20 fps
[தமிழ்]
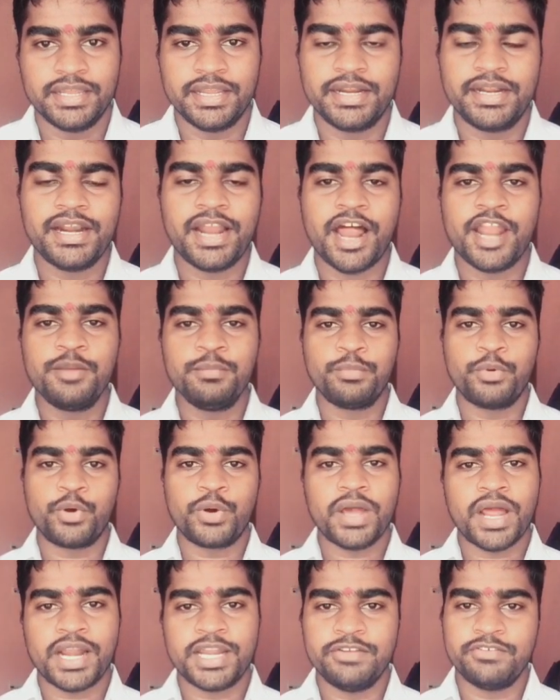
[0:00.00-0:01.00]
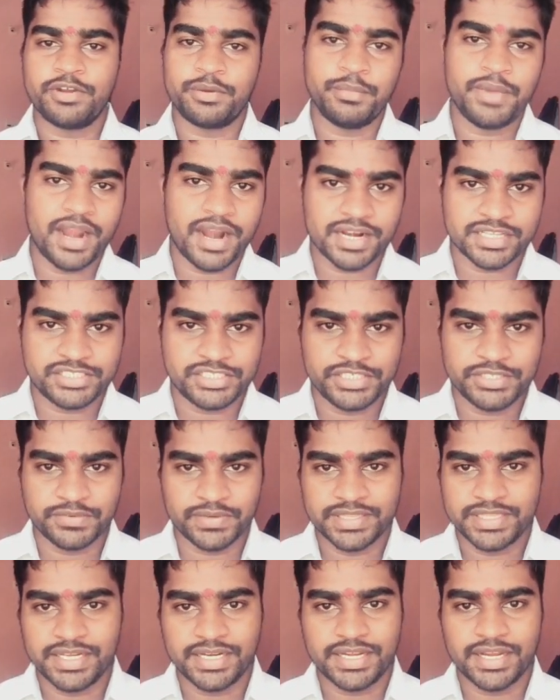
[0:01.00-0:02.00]
என்று அன்போடு அனைவருமே அழைச்சிட்டு
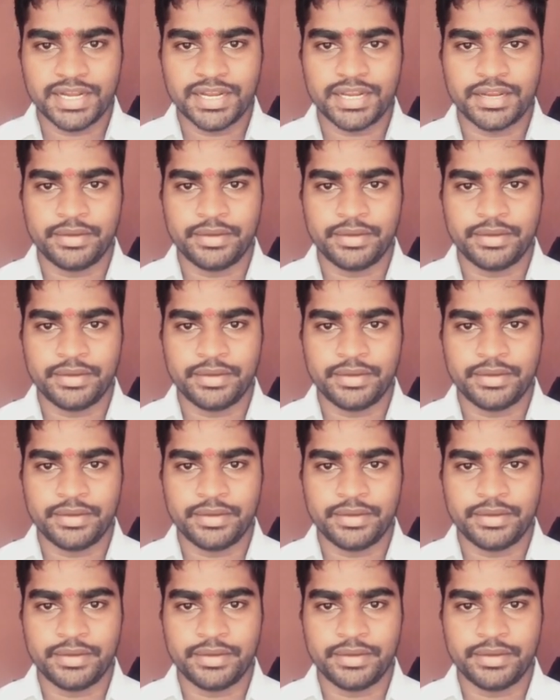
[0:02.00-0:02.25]
வந்திருக்காங்க